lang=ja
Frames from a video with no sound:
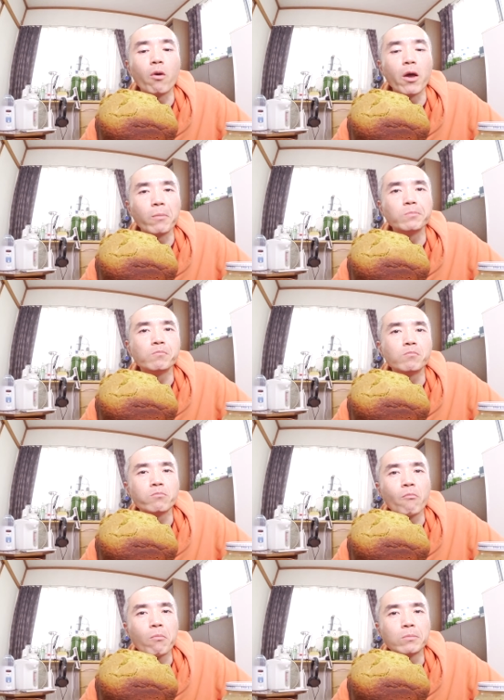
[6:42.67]
れ、
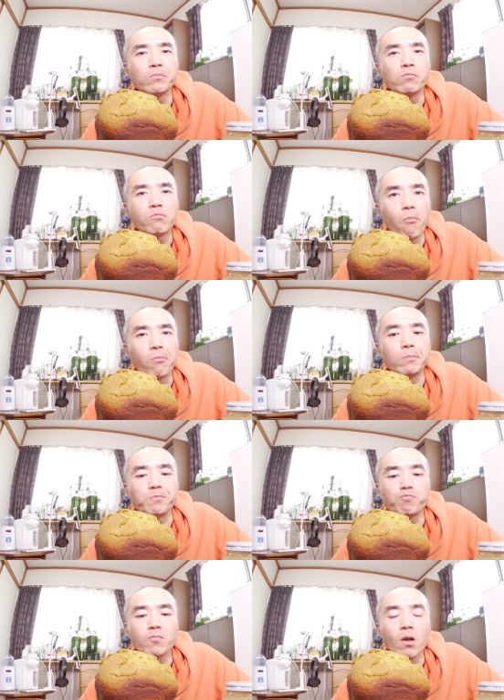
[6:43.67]
う
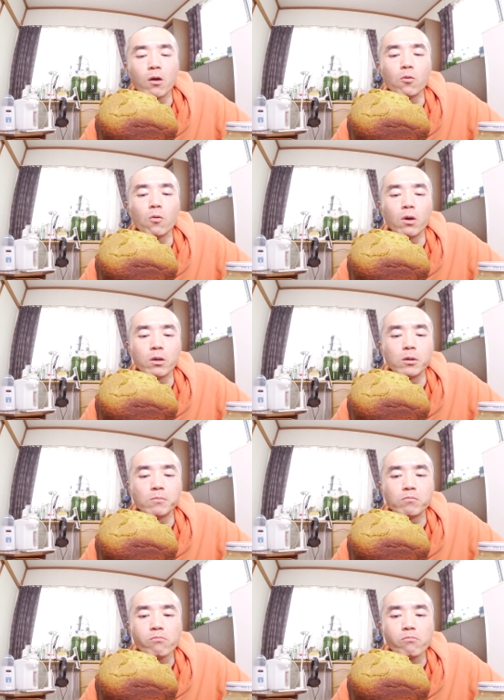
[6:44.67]
ん、反応がいい